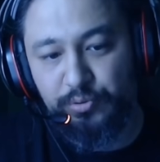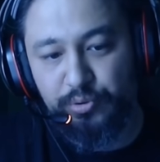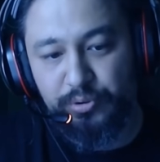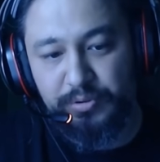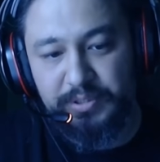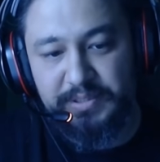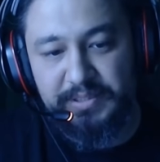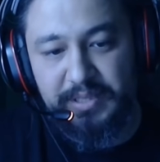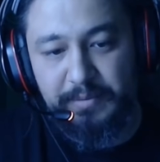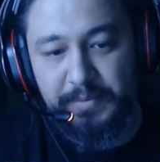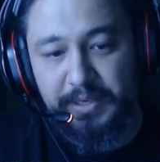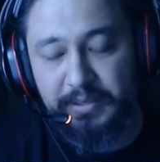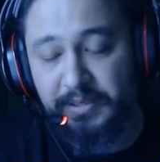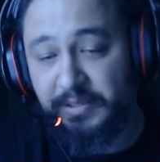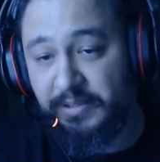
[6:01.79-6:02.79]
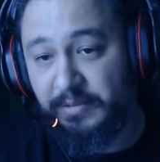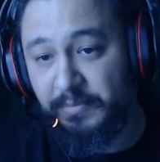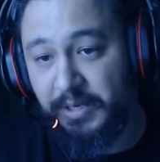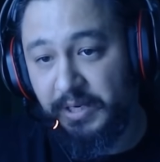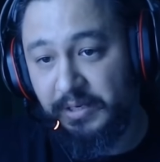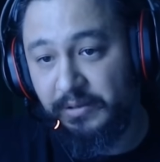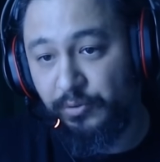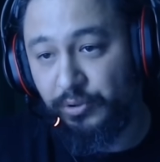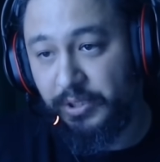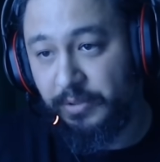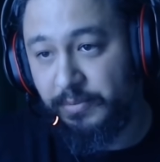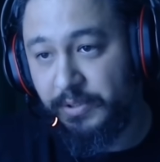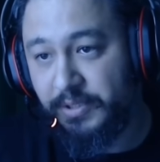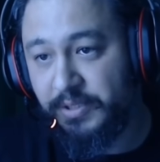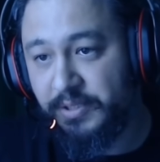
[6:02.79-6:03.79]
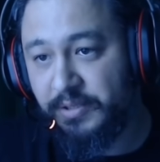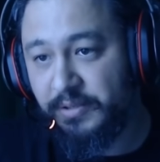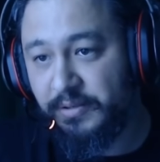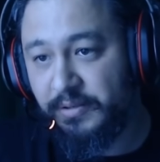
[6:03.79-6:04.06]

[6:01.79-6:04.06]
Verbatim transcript: isteme ihtimali olabilir.